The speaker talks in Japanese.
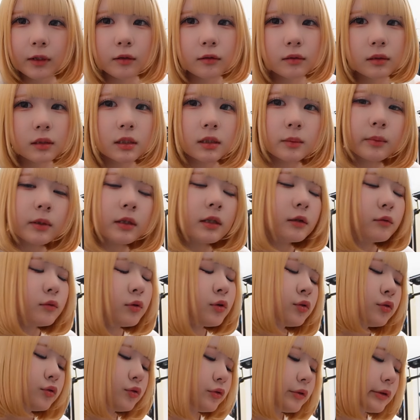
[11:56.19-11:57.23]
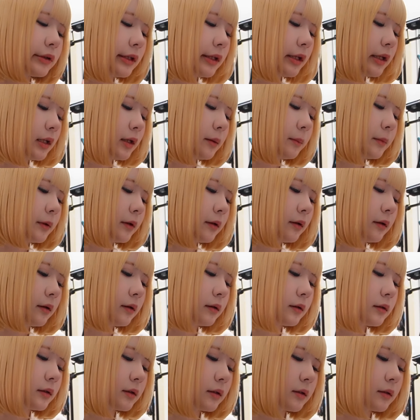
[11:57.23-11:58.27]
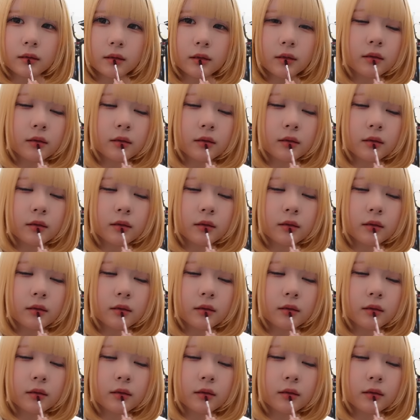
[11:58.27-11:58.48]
口紅も塗っていきます。